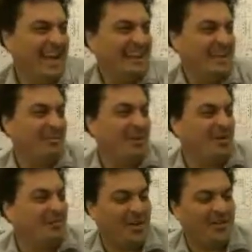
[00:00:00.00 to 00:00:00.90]
Estamos
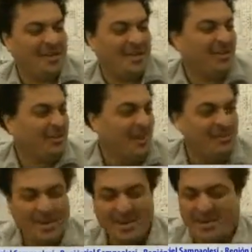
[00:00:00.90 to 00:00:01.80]
comprometiéndolo a
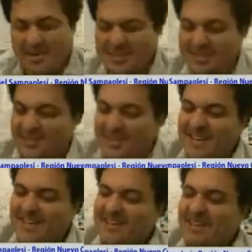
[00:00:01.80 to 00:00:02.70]
Pedro en este
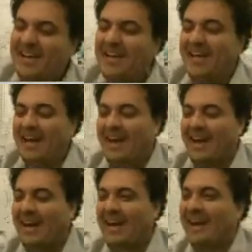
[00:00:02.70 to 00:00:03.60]
momento.
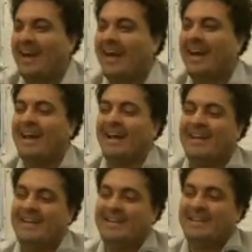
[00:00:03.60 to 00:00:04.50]
Eh,
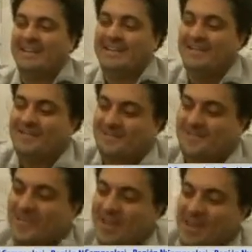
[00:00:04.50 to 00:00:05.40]

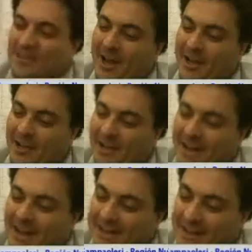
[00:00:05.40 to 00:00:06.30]
y, bueno,
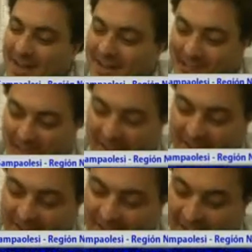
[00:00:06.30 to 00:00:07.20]

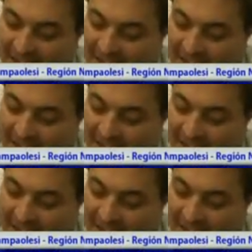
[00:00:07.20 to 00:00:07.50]
este,